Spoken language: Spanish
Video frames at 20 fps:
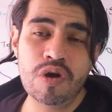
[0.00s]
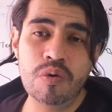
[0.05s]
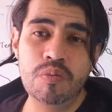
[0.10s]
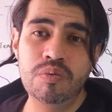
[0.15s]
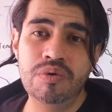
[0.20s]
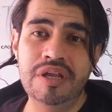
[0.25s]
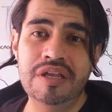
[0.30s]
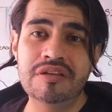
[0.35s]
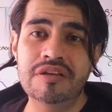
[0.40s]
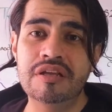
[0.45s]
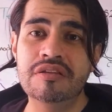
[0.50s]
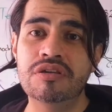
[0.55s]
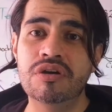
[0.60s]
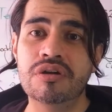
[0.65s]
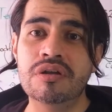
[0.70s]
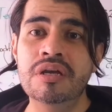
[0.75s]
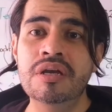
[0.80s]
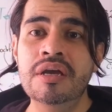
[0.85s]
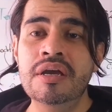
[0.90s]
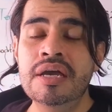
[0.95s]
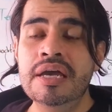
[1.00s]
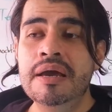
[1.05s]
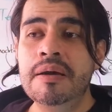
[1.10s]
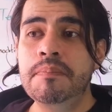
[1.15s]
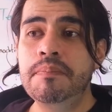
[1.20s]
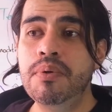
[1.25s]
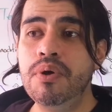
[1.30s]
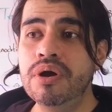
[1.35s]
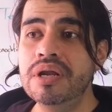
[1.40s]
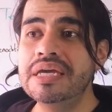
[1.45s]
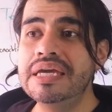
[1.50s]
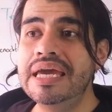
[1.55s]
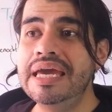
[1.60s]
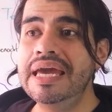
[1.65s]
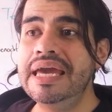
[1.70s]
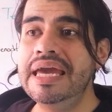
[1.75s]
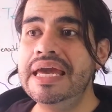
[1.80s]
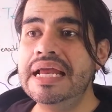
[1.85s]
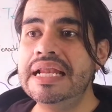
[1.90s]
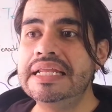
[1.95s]
como un escritor,
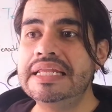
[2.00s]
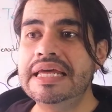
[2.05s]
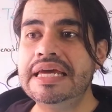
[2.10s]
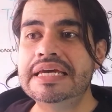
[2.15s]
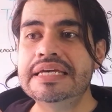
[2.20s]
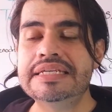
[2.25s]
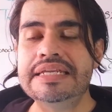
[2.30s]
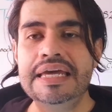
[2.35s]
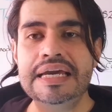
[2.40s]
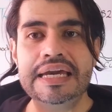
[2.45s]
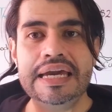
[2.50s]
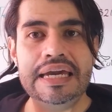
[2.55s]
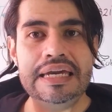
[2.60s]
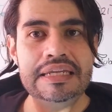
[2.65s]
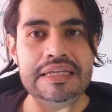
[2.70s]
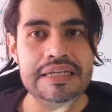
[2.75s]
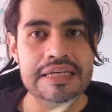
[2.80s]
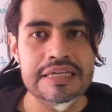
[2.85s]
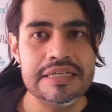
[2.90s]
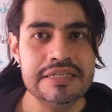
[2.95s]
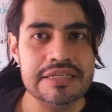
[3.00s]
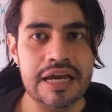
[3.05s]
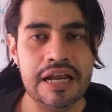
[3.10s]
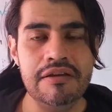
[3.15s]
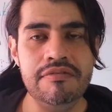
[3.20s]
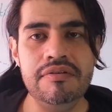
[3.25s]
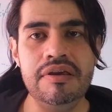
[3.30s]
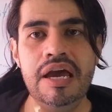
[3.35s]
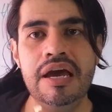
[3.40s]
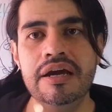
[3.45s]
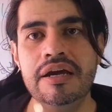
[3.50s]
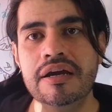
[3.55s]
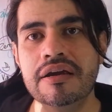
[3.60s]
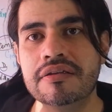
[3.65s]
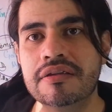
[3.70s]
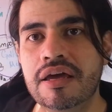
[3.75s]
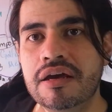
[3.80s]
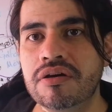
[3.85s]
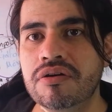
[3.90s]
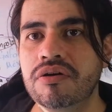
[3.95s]
porque él desde que inicia el viaje
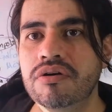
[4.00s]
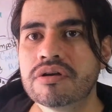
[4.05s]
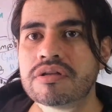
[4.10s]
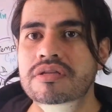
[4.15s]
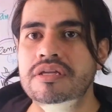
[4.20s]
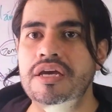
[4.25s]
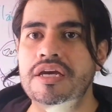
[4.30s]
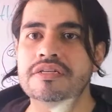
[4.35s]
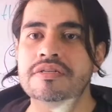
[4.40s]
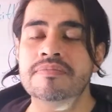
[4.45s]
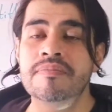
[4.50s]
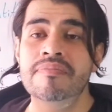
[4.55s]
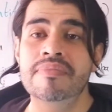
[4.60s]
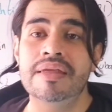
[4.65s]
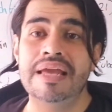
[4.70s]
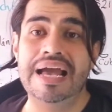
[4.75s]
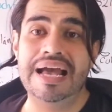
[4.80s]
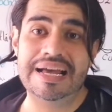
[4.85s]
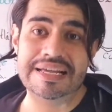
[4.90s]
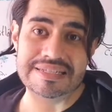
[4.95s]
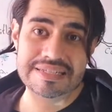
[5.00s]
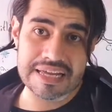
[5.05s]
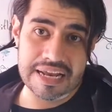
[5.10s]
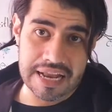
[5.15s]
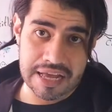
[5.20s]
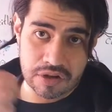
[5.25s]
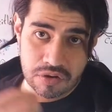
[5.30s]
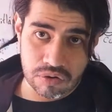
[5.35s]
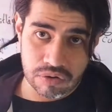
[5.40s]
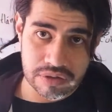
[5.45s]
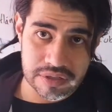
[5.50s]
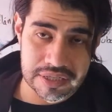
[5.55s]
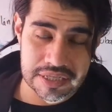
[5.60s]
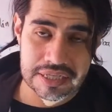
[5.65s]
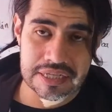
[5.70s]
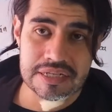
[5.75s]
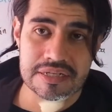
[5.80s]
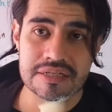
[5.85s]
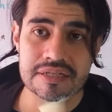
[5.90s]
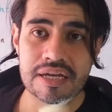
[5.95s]
Hernán Cortés, hasta la
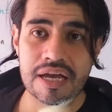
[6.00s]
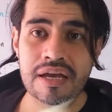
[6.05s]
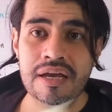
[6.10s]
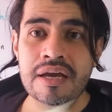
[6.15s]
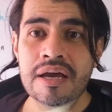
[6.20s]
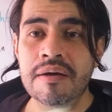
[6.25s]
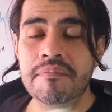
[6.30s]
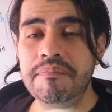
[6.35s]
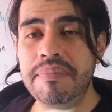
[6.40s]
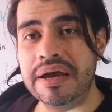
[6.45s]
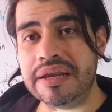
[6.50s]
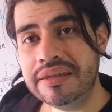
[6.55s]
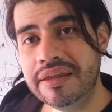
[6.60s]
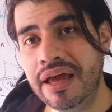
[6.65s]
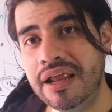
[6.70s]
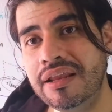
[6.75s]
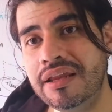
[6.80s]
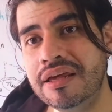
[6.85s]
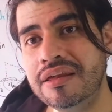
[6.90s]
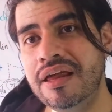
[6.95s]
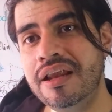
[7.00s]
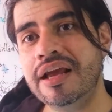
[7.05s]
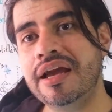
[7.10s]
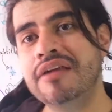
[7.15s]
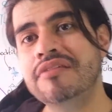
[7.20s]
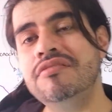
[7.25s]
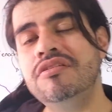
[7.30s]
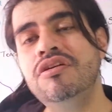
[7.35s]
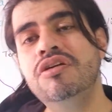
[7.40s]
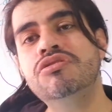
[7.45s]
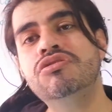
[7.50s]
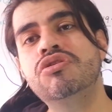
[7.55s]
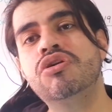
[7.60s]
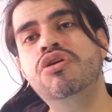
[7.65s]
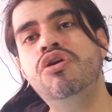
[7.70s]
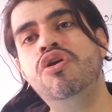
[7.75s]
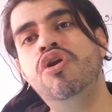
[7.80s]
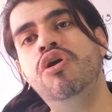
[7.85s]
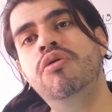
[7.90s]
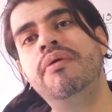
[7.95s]
conquista, Bernal Díaz del Castillo
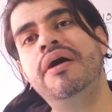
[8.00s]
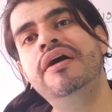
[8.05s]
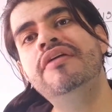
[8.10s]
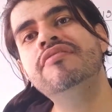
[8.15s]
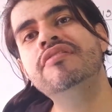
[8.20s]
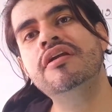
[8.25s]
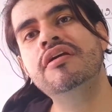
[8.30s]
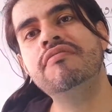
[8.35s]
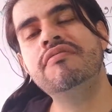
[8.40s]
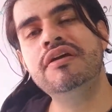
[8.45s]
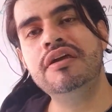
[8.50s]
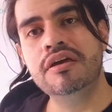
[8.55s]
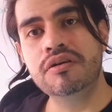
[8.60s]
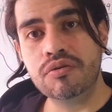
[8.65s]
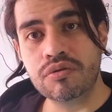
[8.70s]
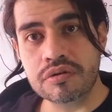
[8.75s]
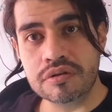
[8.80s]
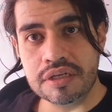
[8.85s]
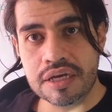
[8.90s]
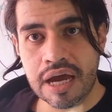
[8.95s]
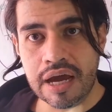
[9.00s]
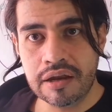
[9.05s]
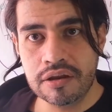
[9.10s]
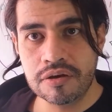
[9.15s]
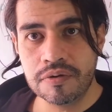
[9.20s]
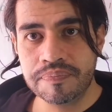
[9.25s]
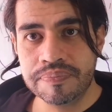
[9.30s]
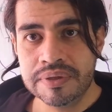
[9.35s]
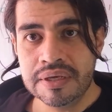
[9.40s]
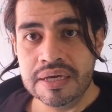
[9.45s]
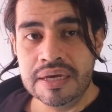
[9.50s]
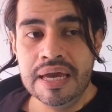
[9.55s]
todo lo va a escribir en un diario.